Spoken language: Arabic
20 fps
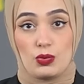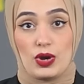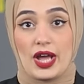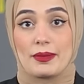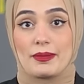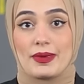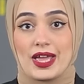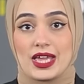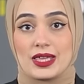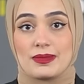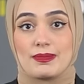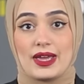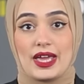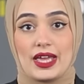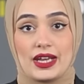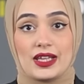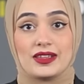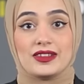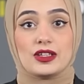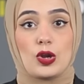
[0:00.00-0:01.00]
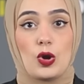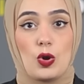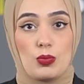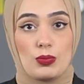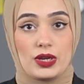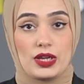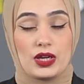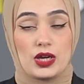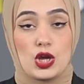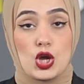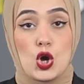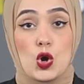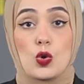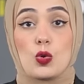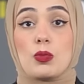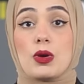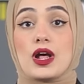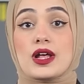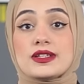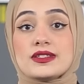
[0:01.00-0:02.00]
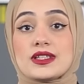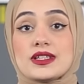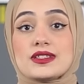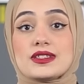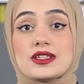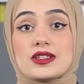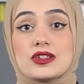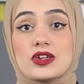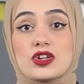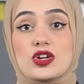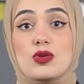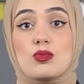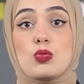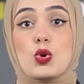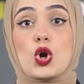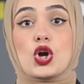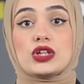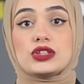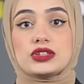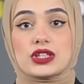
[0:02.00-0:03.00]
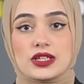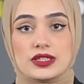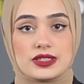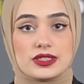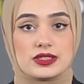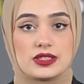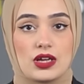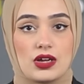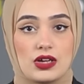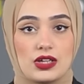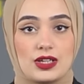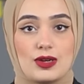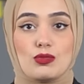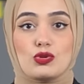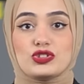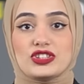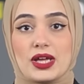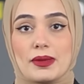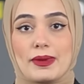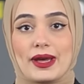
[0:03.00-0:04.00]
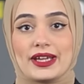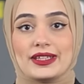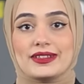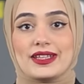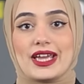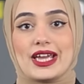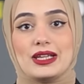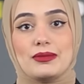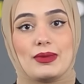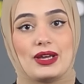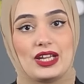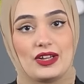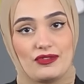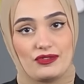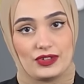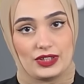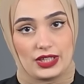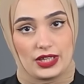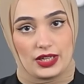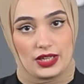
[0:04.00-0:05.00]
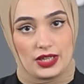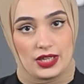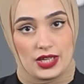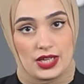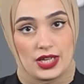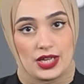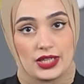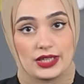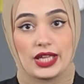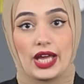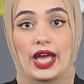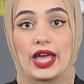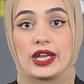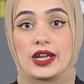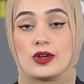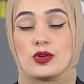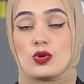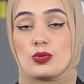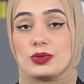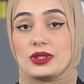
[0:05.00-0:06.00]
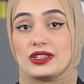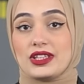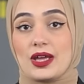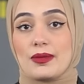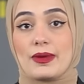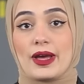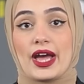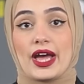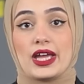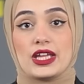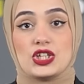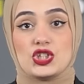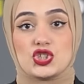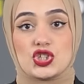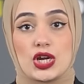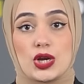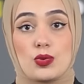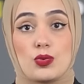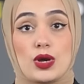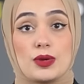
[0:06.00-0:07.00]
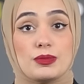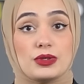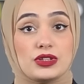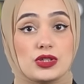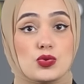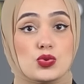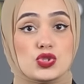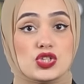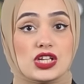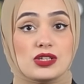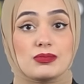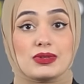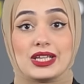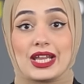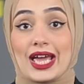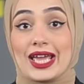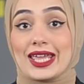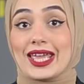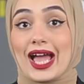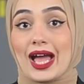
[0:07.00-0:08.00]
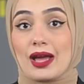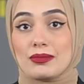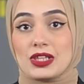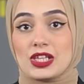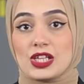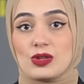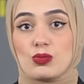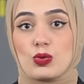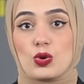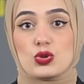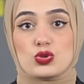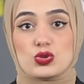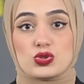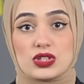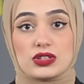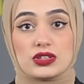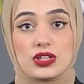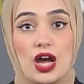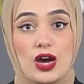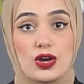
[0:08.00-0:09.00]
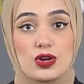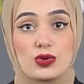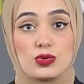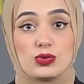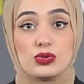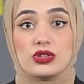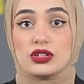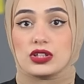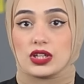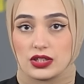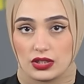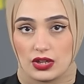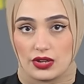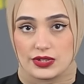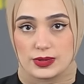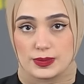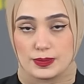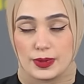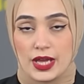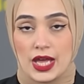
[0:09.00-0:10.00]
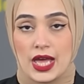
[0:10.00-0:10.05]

وحماية بيانات العملاء ومخصص إدارة مختصة لمتابعة الملف ده ده غير انه بيتابع اي شكوى بتوصل من اي عميل بخصوص التعرض للنصب